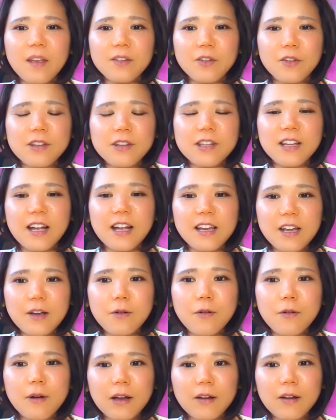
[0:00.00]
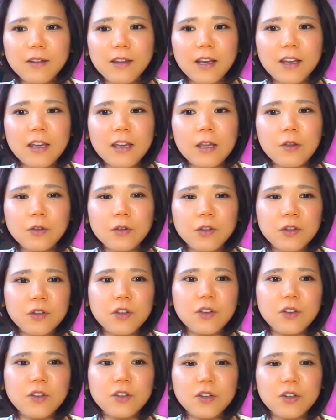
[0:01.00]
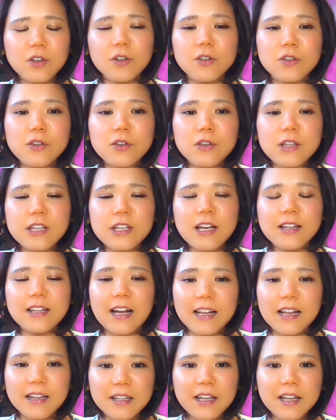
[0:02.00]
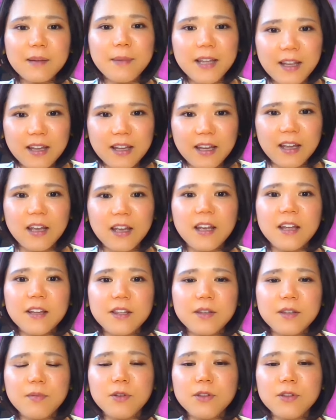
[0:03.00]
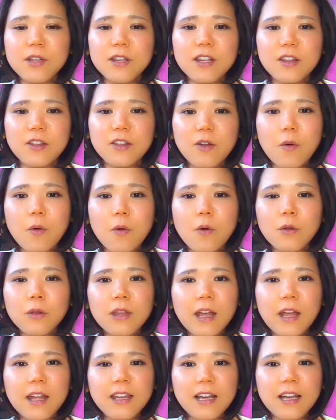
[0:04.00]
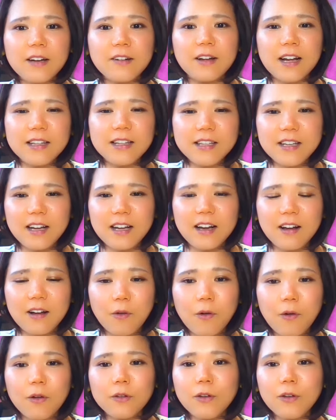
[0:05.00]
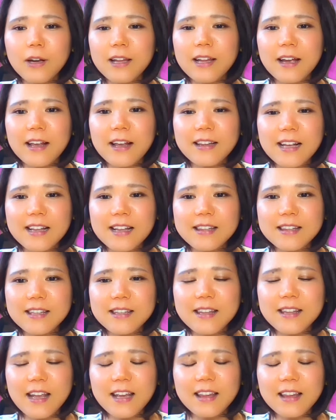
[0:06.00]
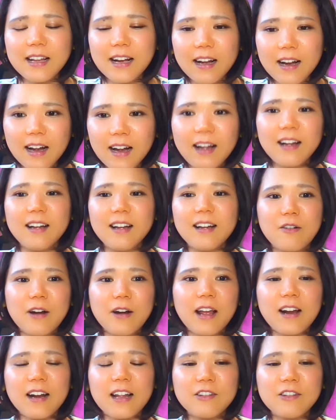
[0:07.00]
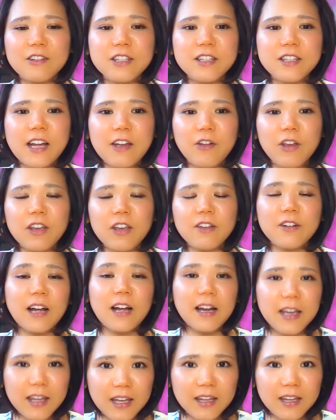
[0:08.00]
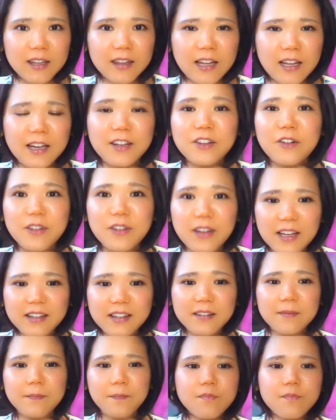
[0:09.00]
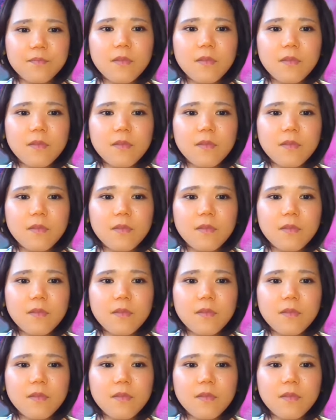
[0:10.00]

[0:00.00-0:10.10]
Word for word: その時代に本格的に突入する11月20日までに自分自身の根底にある価値観をどれだけ刷新できたかがこれからの時代を生きる鍵になりそうです。